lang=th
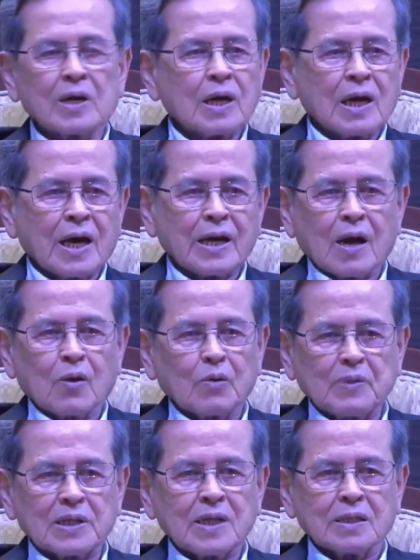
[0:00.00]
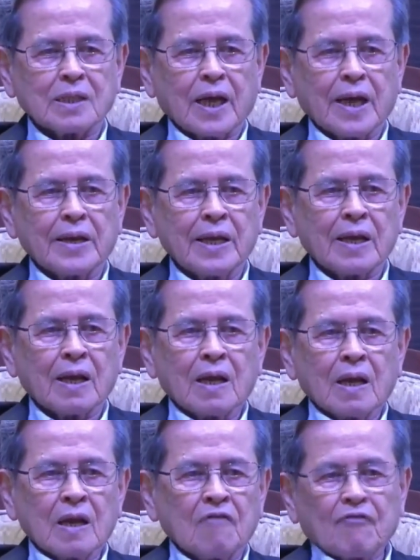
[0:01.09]
อนาคตประเทศไทยเนี่ยแล้
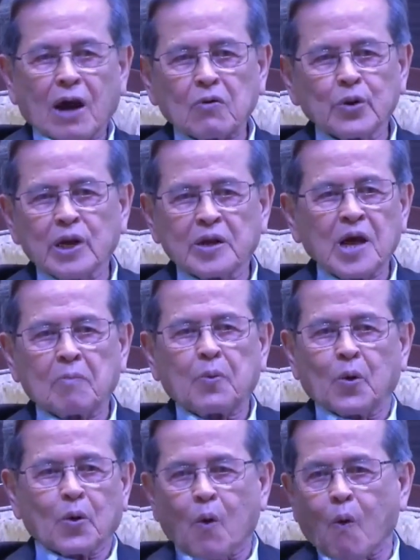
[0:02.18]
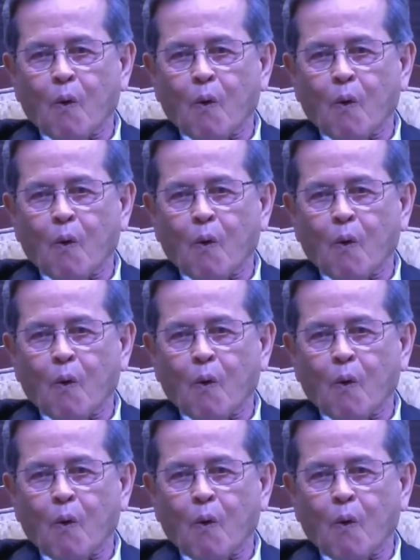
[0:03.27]
วฟังคุณเอดาพูดเนี่ยโอ้